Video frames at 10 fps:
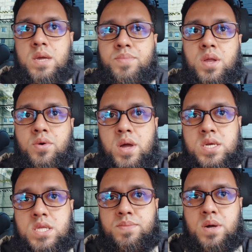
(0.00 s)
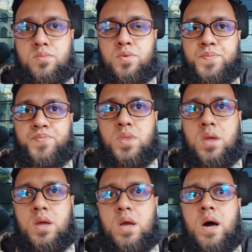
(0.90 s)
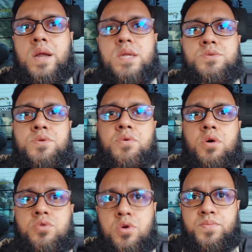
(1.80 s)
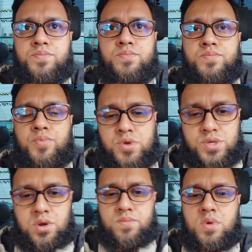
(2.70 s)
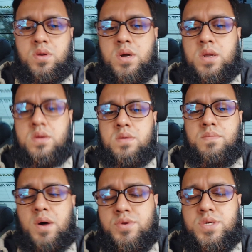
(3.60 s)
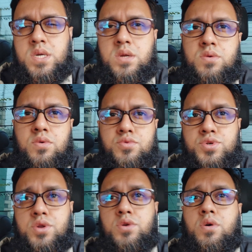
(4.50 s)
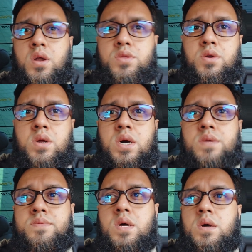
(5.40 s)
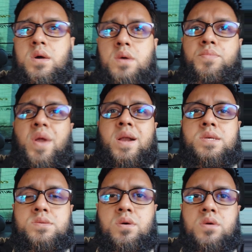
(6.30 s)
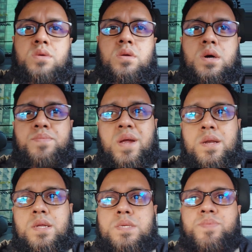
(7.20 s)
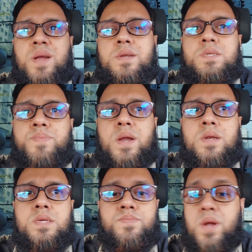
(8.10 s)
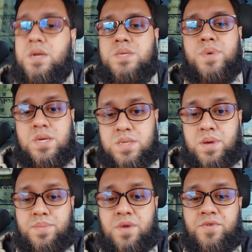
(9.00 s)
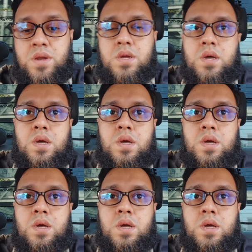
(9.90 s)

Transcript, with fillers: থেকে বের হয়ে আসতে পারবো আর এটার জন্য কঠোর পরিশ্রম দরকার মানসিক অনুশীলন করা দরকার প্র্যাকটিস করা দরকার প্র্যাকটিস প্র্যাকটিস প্র্যাকটিস প্র্যাকটিস মেক্স এম অ্যান্ড পারফেক্ট